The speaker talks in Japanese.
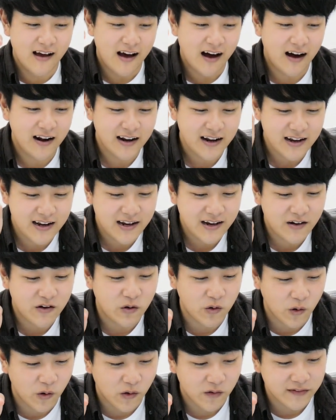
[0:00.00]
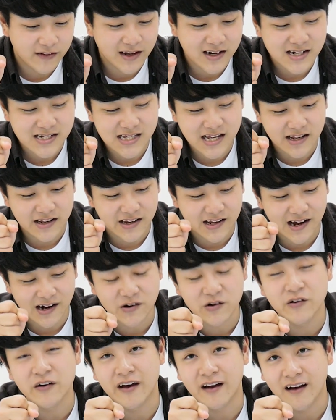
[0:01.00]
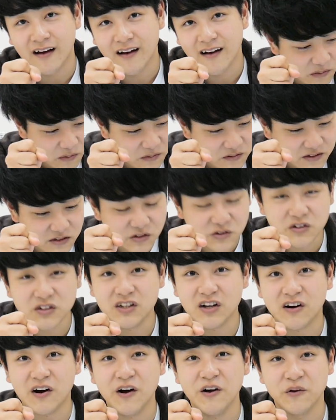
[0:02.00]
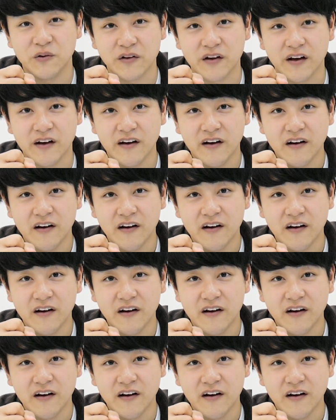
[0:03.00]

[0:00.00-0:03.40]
あれ1個7,200円。普通に高いよね。